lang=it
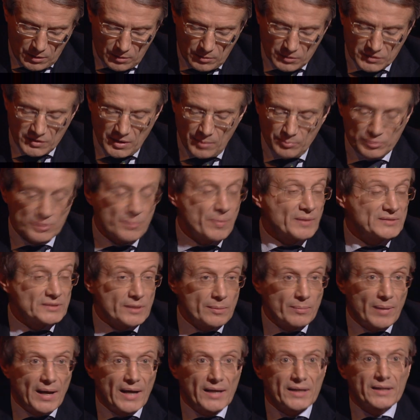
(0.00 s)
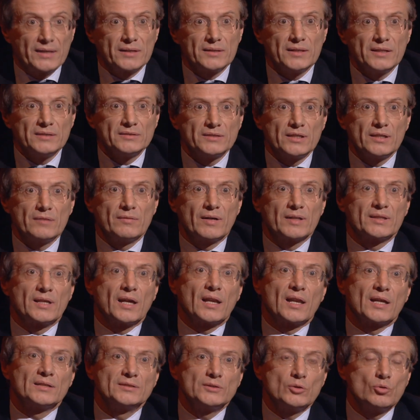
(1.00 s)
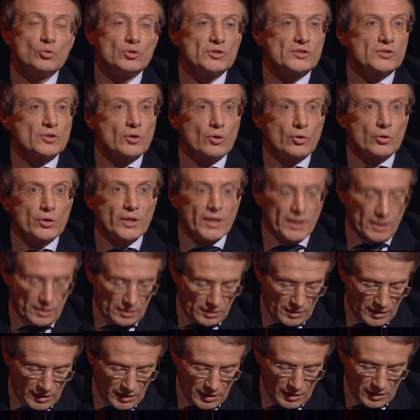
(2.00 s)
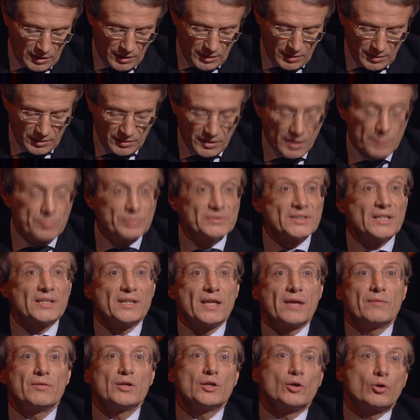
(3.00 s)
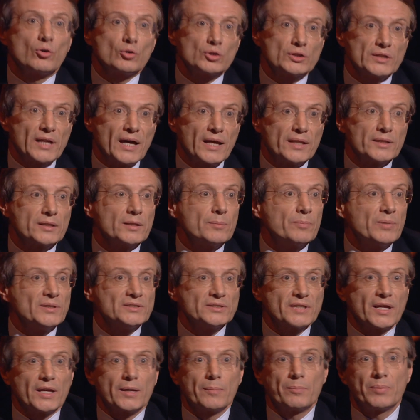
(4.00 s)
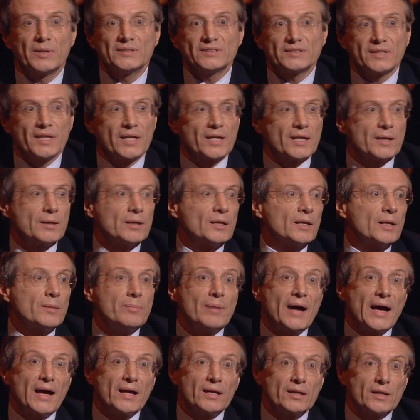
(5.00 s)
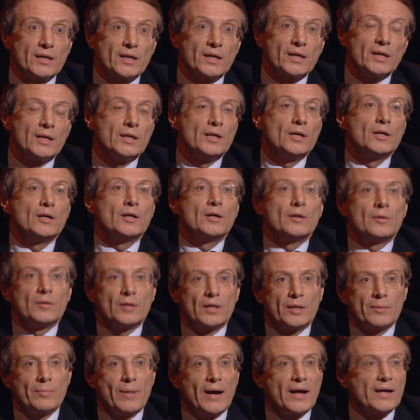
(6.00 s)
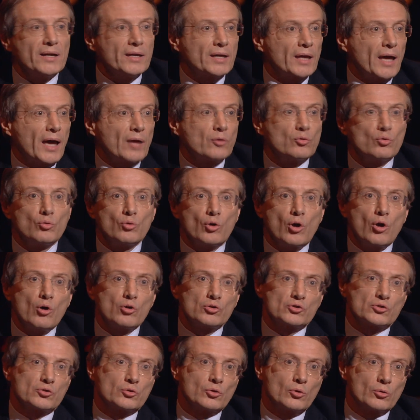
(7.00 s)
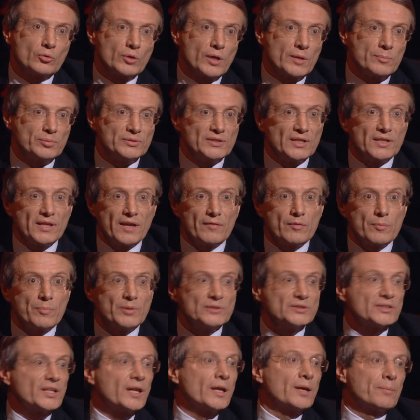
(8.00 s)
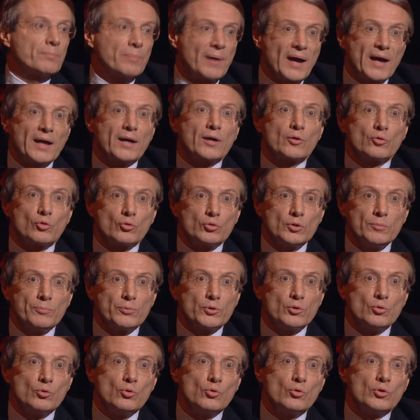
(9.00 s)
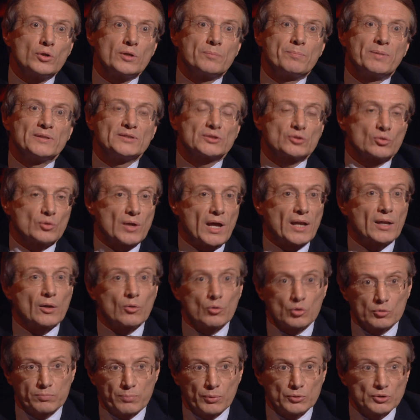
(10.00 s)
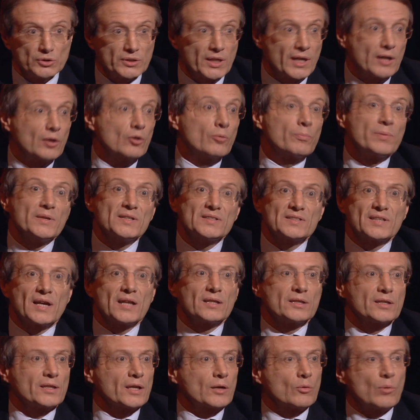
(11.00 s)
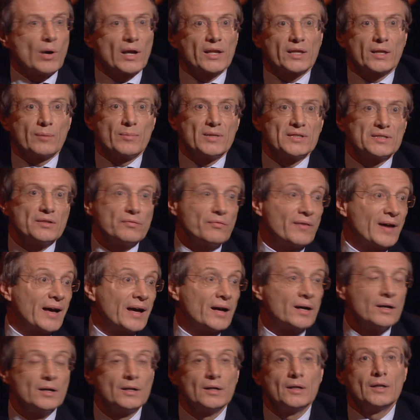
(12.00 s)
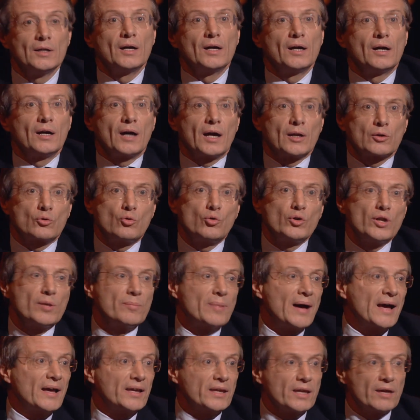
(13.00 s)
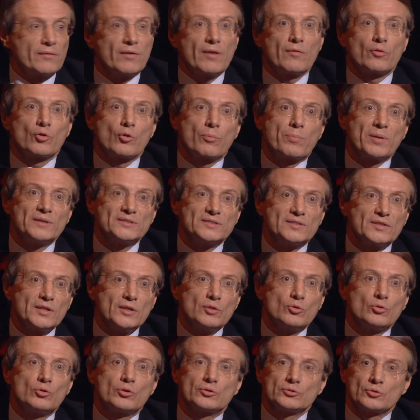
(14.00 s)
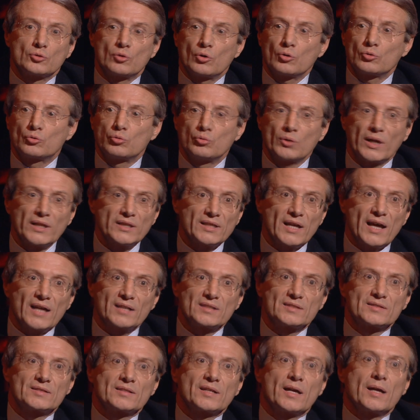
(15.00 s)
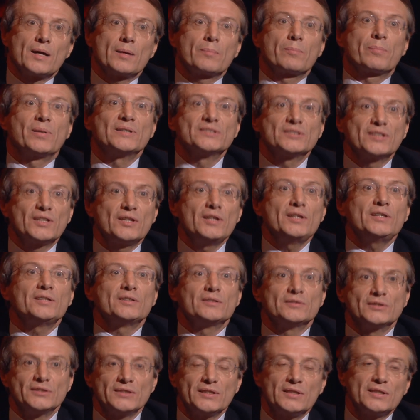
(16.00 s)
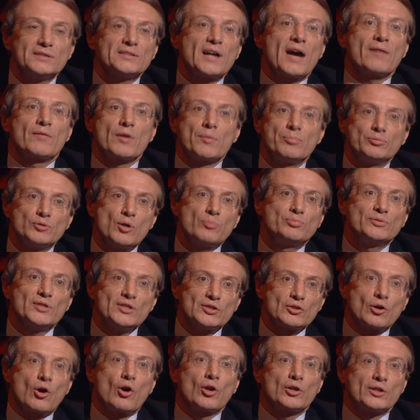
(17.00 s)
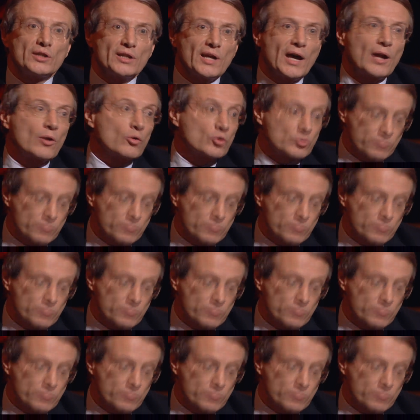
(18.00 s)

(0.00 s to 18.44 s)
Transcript: sempre per le banche, deriva dalla riduzione del, dei prelievi in contante. Perché? Perché le banche le banche hanno un costo dai prelievi perché pagano di più il personale allo sportello. Pensate che qualche mese fa alcune banche avevano persino introdotto una tassa per chi ritirava i propri soldi allo,